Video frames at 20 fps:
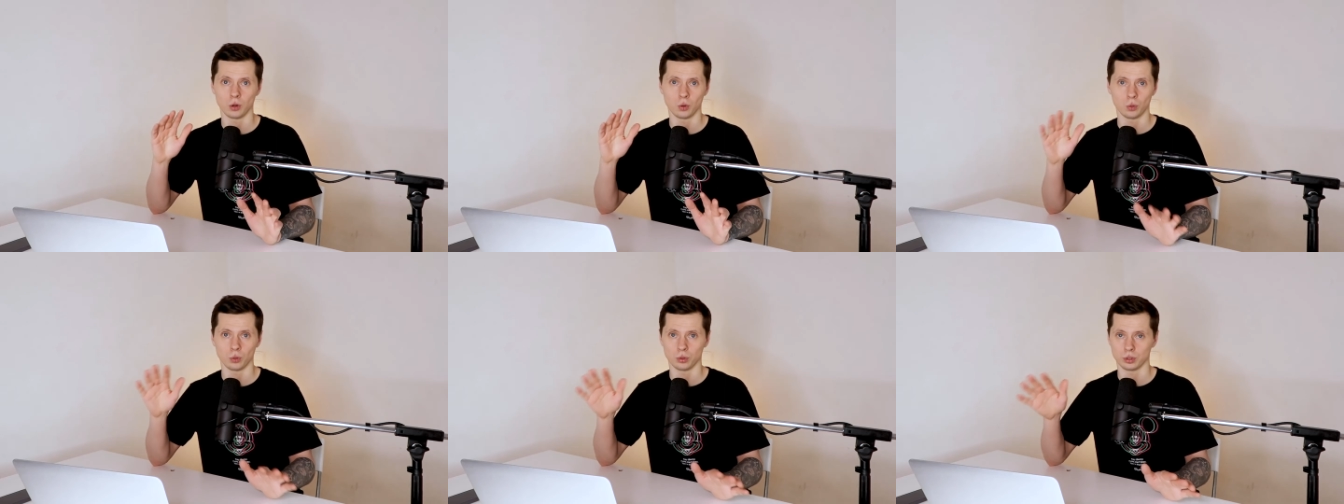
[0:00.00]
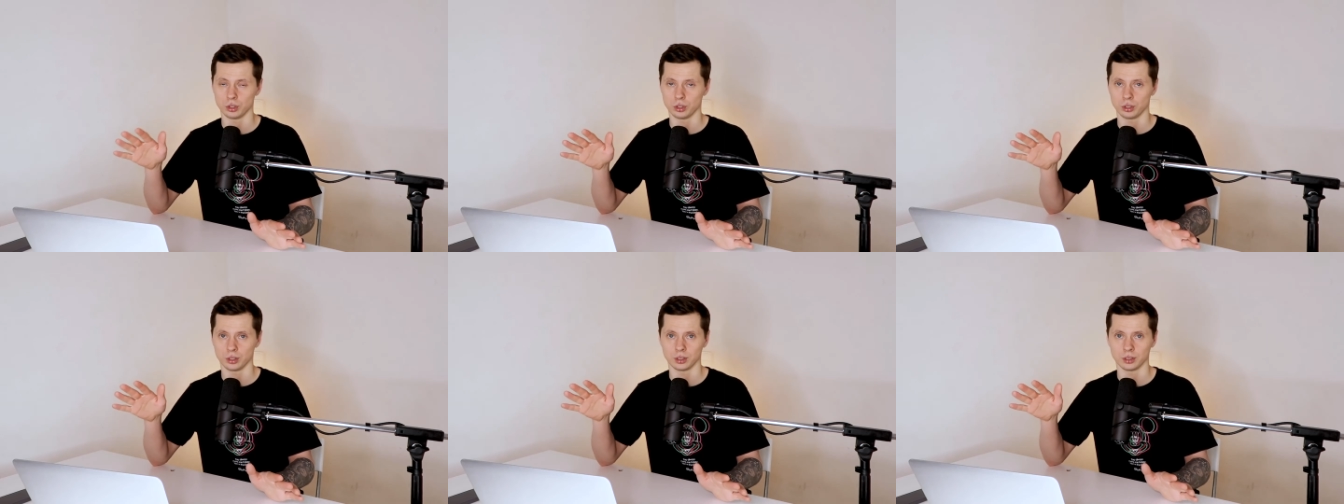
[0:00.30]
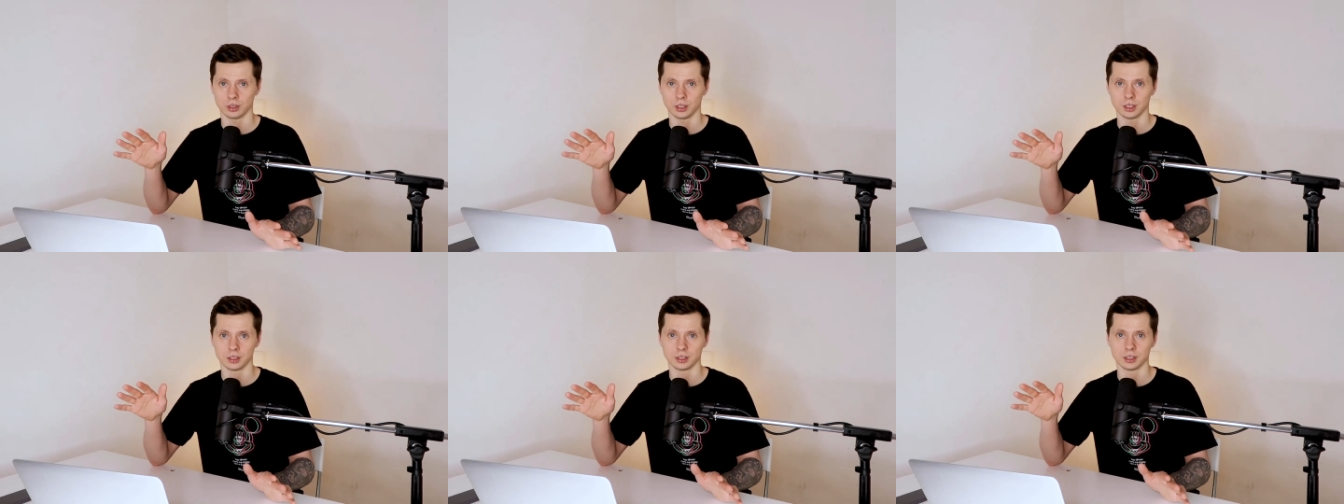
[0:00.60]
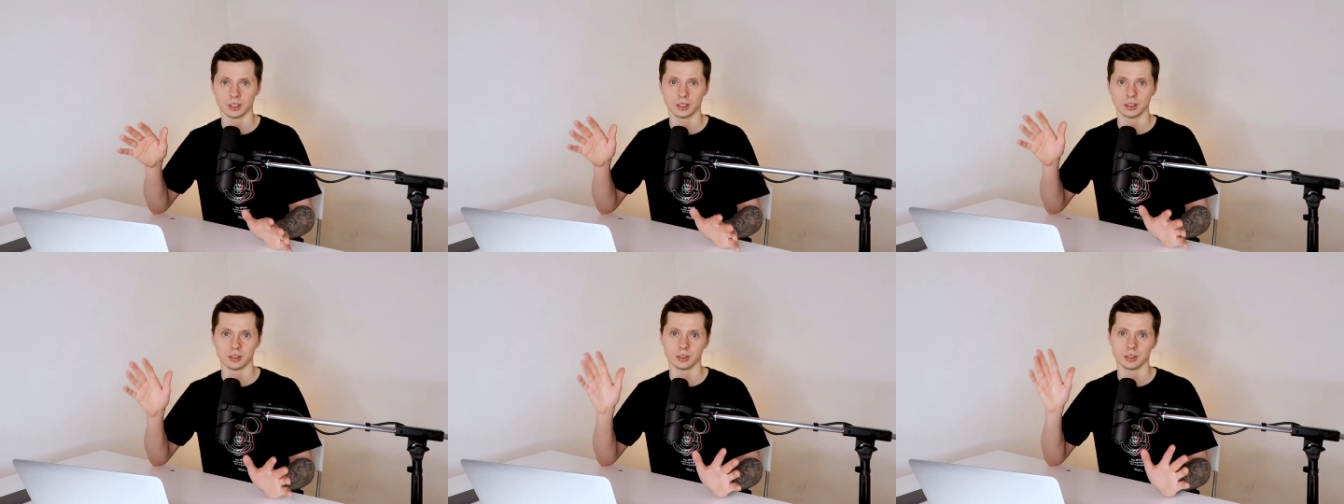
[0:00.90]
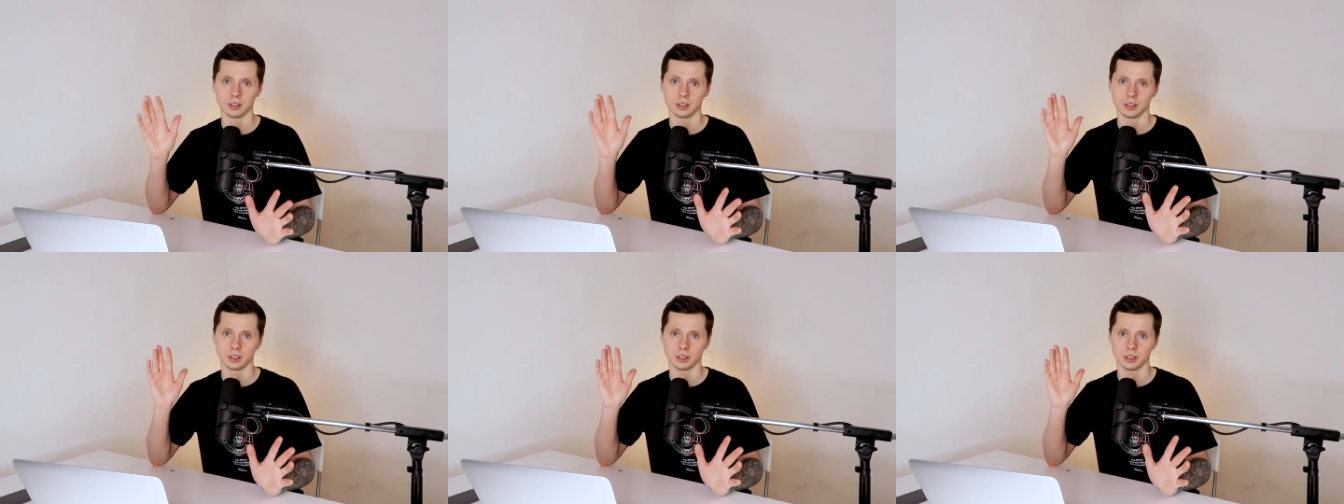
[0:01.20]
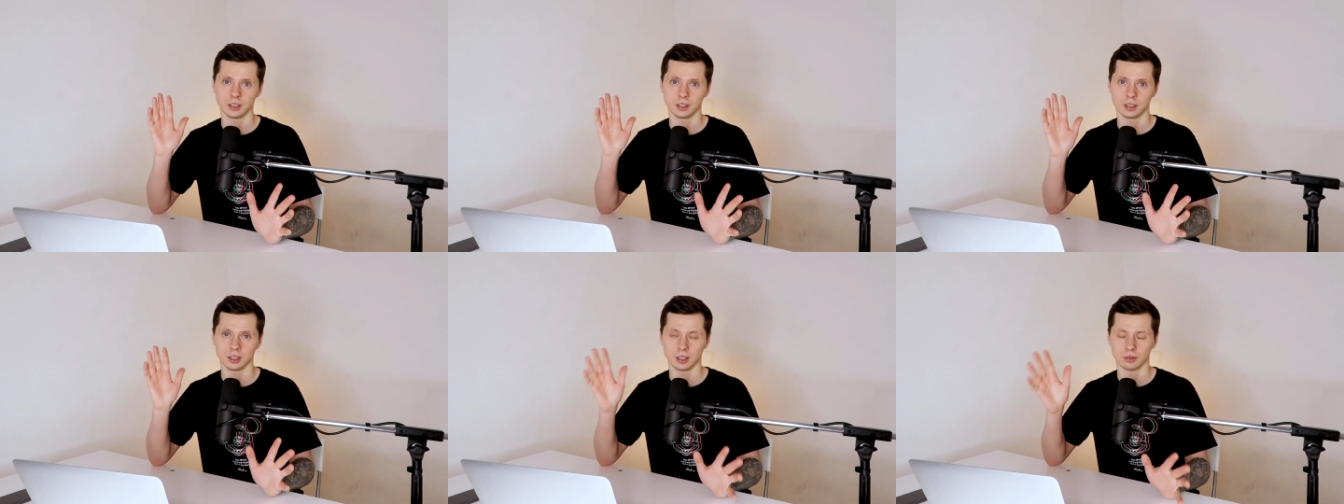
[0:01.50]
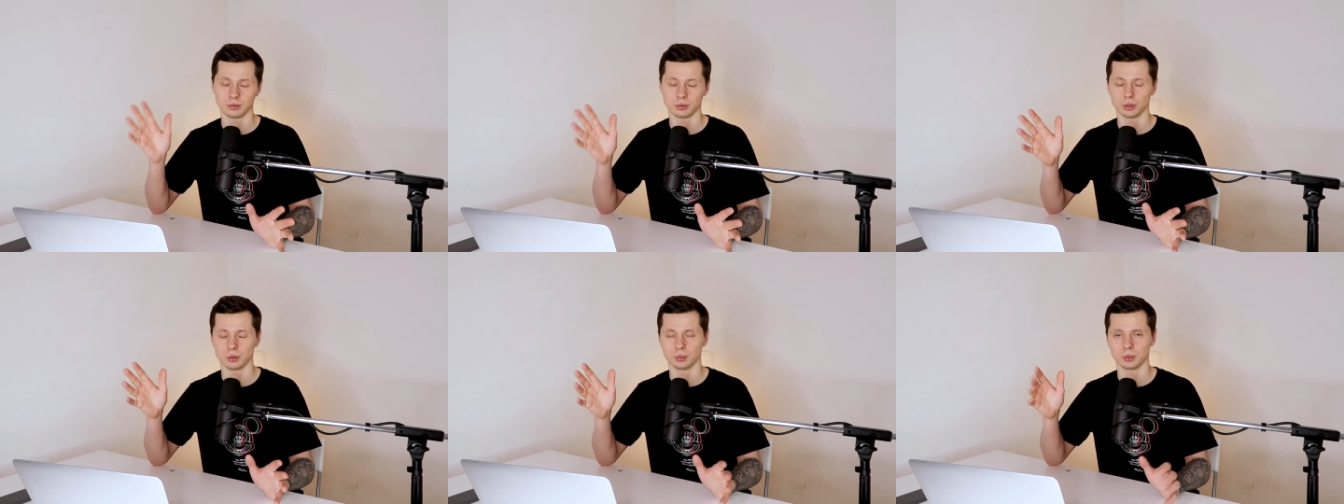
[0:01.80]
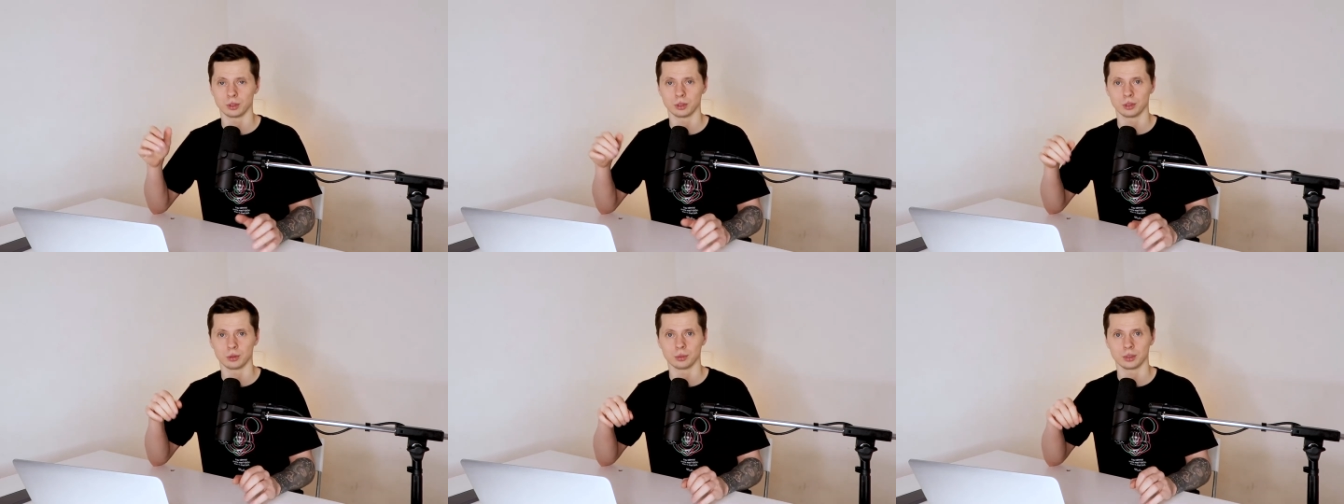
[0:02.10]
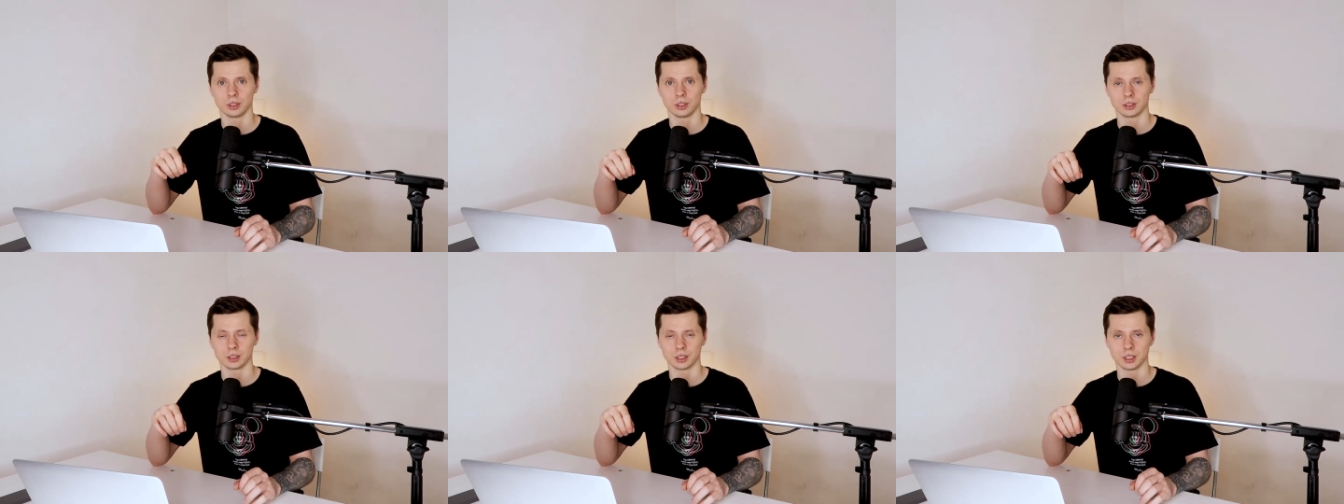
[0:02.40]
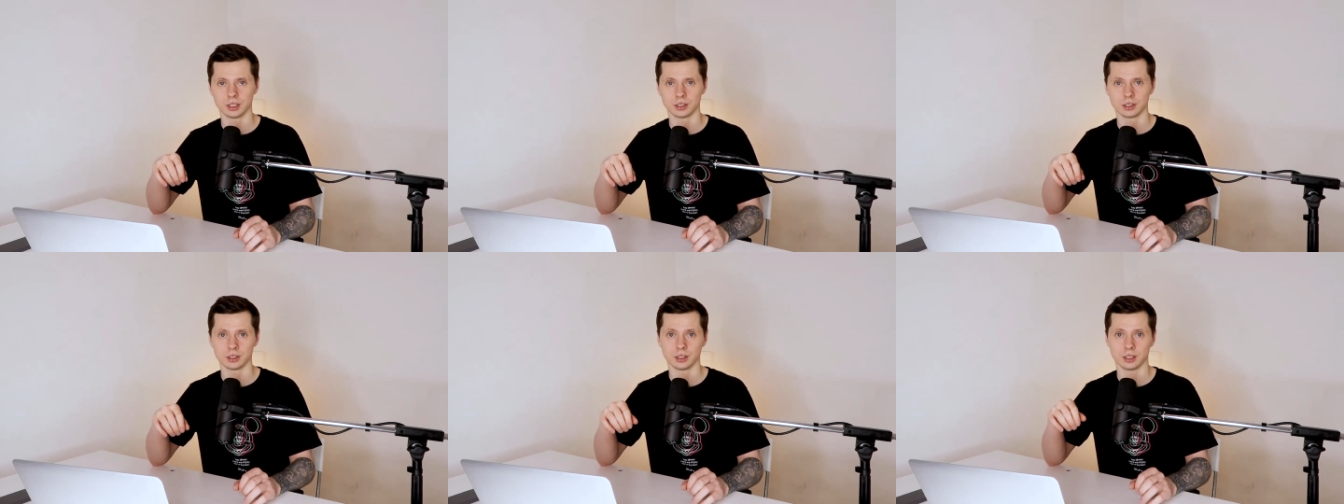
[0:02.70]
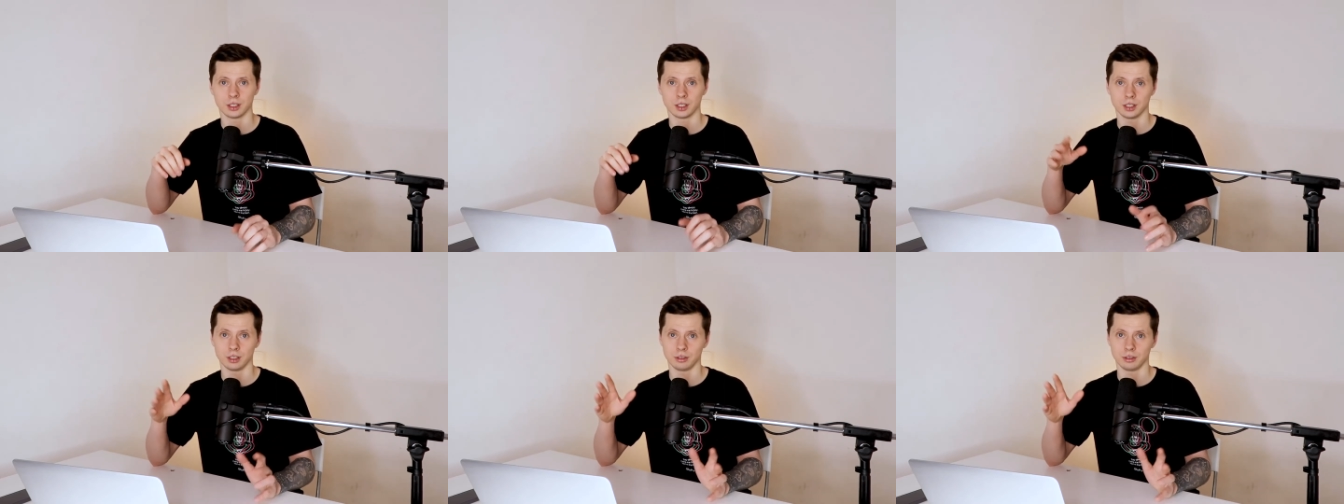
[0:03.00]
очень классная, и там все подробно рассказано,